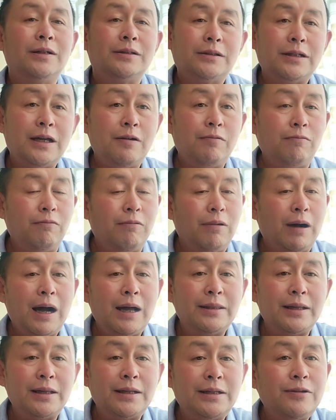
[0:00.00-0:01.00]
在武
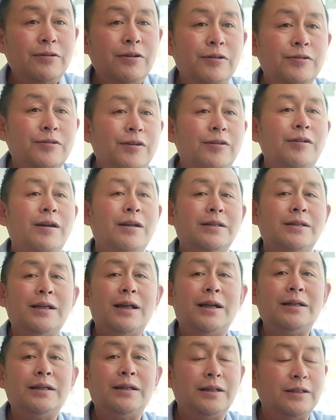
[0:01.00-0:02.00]
汉的音乐学院
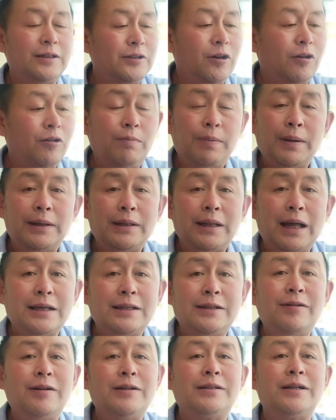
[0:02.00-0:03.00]
建立了姚贝娜
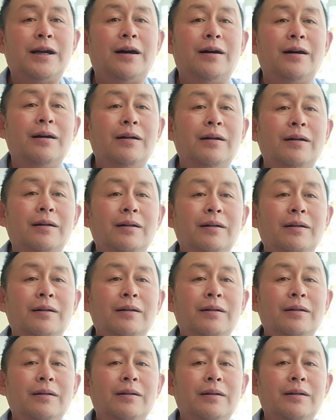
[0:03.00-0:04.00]
音乐奖。
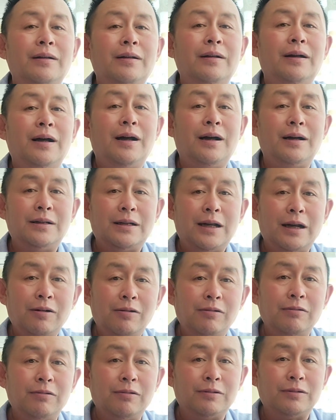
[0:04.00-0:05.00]
啊，然
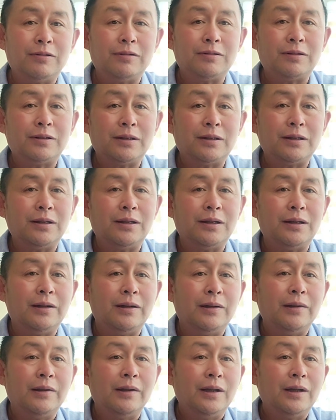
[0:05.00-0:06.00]
后就是
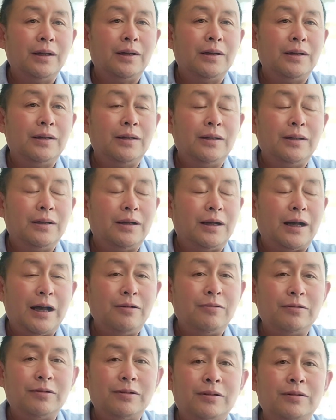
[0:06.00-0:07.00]
个，呃，
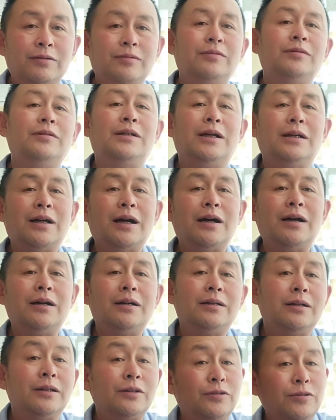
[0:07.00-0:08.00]
还有你像他
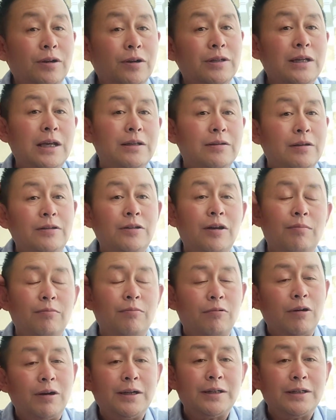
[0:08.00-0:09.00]
和那个捐献眼角
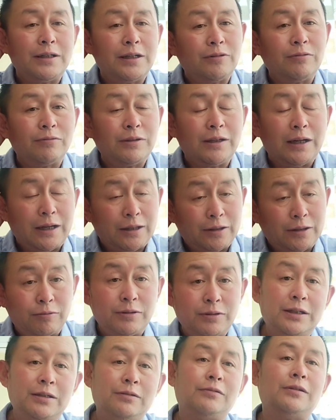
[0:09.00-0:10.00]
膜这些东西啊，
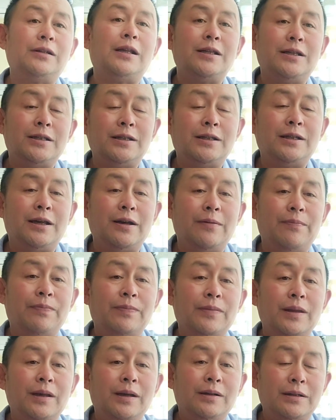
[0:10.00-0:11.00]
都记录在一起，
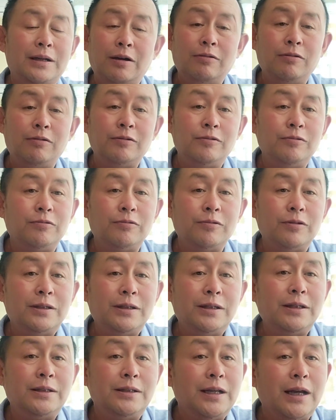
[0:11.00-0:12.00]
然后用于
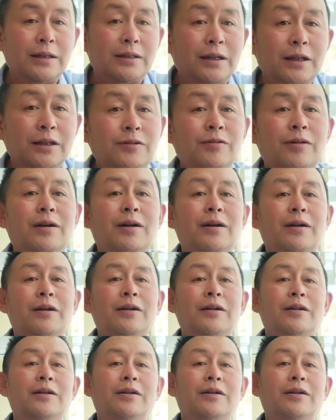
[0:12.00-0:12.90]
纪念他的女儿，